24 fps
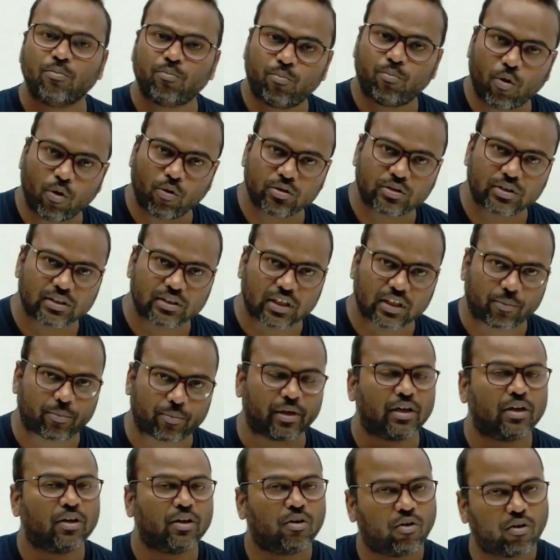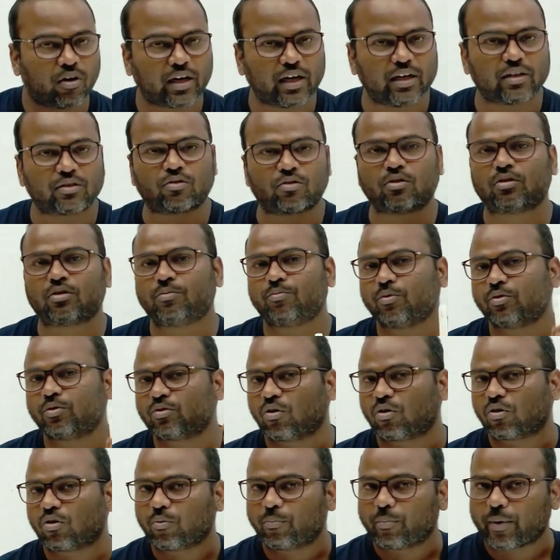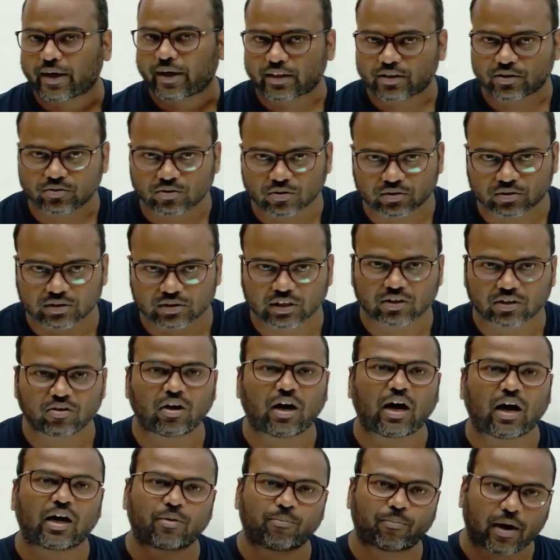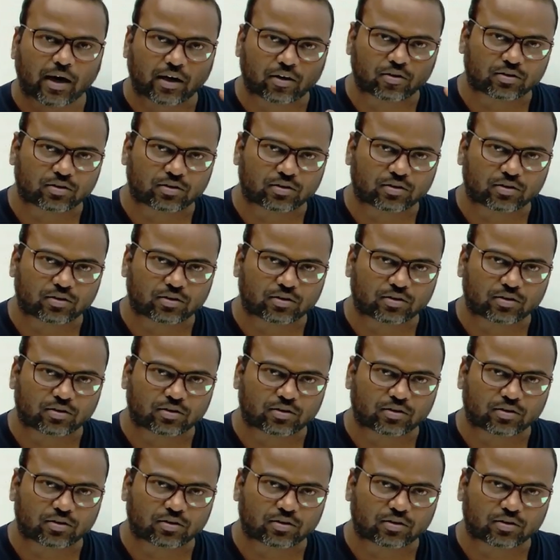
পৌঁছে যাবে ওকে তত পর্যন্ত অঙ্ক প্র্যাকটিস করতে থাকো আর ভালো